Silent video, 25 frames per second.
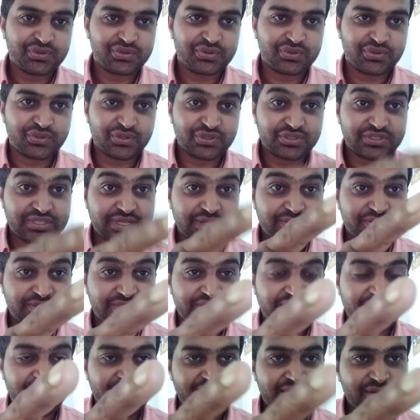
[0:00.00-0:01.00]
तो
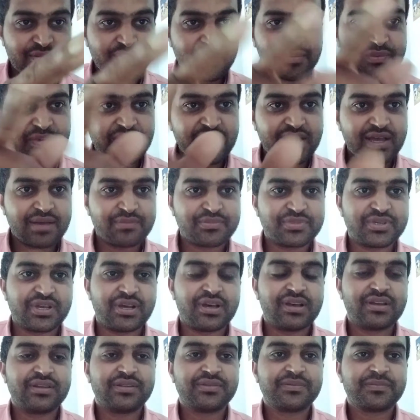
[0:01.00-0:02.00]
सब्सक्राइब अपना आप
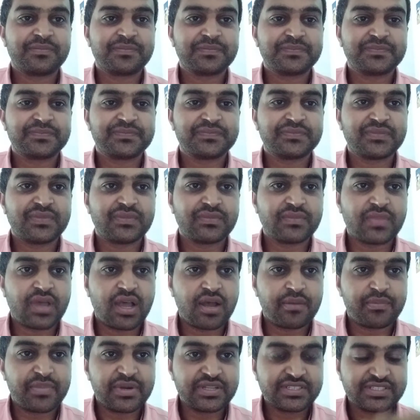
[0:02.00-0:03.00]

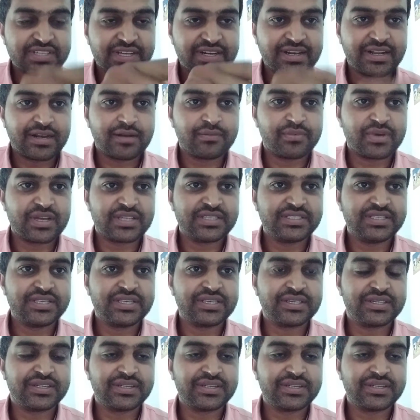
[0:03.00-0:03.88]
अपने चैनल पर जी